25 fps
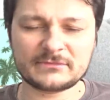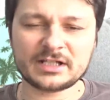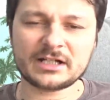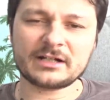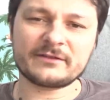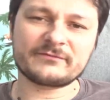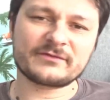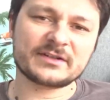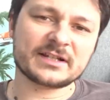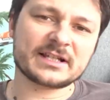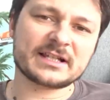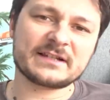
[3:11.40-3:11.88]

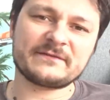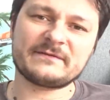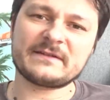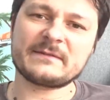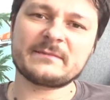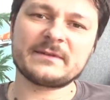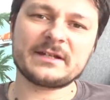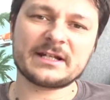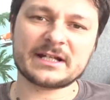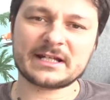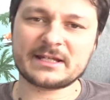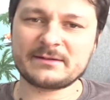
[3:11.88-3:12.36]
Tylko wszyscy
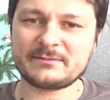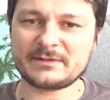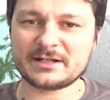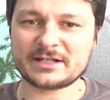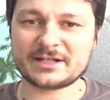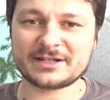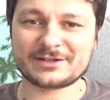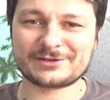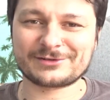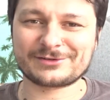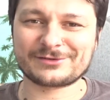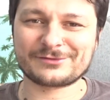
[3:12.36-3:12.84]
wiemy, jaki
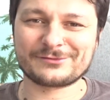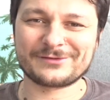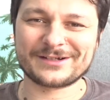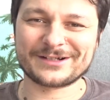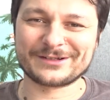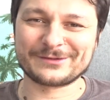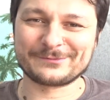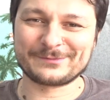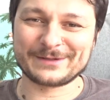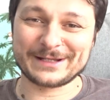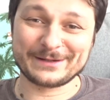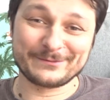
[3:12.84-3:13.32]
macie stosunek
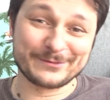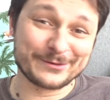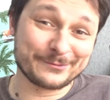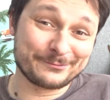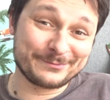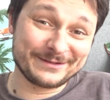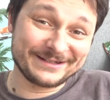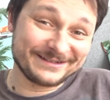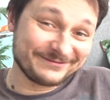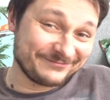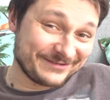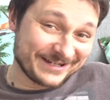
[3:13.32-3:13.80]
do
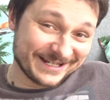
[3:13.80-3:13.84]
Playmobil,